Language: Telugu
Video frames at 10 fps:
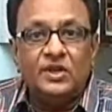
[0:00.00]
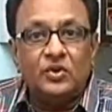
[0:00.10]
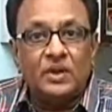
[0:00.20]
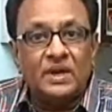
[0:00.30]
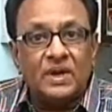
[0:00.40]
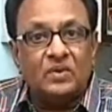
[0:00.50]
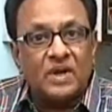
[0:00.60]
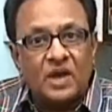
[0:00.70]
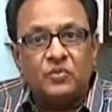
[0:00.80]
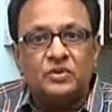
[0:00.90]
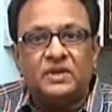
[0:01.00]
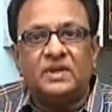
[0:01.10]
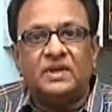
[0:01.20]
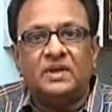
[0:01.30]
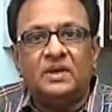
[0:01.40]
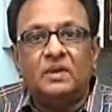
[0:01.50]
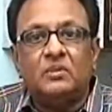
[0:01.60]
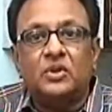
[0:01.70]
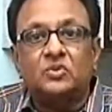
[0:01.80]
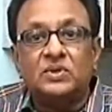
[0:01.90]
ఈ రెండు రంగాలు కాకపోతే
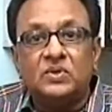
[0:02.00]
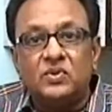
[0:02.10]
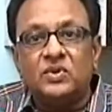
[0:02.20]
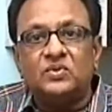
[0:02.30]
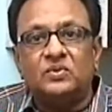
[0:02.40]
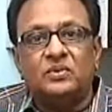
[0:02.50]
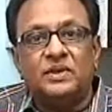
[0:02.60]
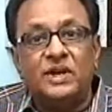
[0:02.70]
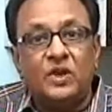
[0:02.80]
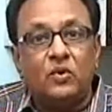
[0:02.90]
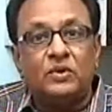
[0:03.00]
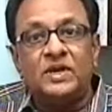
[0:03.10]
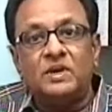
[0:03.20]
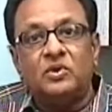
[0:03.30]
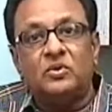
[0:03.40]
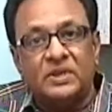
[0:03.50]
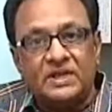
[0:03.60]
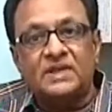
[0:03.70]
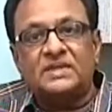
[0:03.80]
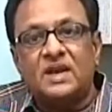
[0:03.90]
బ్రతుకు తెరువు కోసం కిళ్ళి కొట్టైనా పెట్టుకు
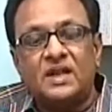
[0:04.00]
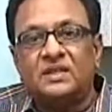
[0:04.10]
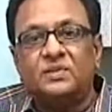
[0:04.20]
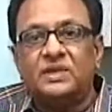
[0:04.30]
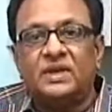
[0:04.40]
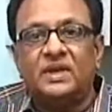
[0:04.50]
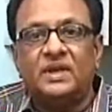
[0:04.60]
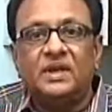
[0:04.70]
బ్రతికేస్తానన్నాను తప్పితే